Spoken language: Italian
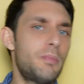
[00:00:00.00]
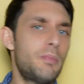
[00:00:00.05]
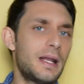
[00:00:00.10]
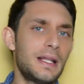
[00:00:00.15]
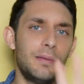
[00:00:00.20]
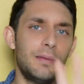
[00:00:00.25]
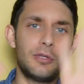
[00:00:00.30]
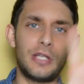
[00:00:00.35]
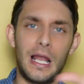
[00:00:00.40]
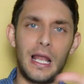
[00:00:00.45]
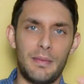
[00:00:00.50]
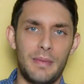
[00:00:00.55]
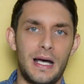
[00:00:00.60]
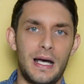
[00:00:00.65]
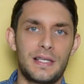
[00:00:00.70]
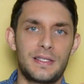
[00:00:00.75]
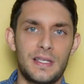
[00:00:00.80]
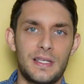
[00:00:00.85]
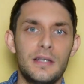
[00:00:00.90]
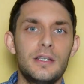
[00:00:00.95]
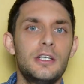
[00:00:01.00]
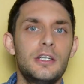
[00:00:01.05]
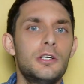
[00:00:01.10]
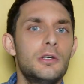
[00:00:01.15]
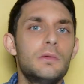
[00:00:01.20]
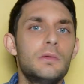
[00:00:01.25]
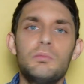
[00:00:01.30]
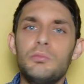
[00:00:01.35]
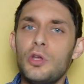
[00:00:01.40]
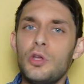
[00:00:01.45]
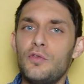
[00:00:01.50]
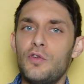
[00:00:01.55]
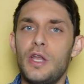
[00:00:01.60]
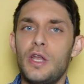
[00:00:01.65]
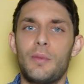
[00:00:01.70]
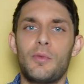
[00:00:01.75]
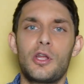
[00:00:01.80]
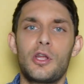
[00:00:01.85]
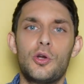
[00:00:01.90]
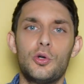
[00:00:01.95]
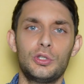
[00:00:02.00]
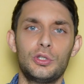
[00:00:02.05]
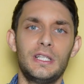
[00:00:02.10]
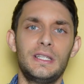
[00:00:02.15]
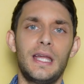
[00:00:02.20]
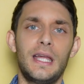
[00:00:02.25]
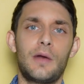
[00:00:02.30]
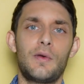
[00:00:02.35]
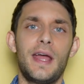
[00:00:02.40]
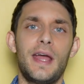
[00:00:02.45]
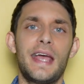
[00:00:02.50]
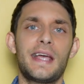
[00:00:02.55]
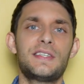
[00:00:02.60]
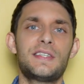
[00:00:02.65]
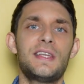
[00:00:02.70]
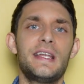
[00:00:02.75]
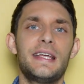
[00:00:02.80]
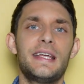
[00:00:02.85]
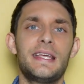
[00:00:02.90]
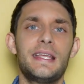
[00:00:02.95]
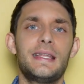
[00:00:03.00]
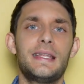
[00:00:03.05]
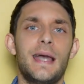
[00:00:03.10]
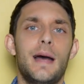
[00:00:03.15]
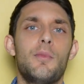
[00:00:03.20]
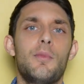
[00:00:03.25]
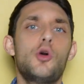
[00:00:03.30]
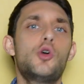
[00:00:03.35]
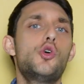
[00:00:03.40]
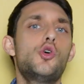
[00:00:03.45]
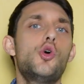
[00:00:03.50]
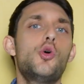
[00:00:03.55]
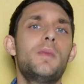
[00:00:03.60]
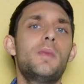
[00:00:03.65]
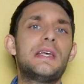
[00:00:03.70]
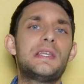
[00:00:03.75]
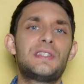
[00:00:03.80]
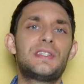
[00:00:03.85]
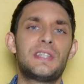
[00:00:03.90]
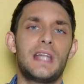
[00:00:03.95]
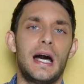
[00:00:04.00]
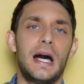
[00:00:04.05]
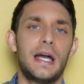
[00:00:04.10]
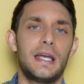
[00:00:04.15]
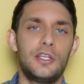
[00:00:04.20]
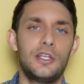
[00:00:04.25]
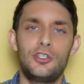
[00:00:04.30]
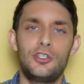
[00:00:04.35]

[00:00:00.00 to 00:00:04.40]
Partiamo dalla base. Noi vogliamo ricontattare una ex e le chiediamo come stai,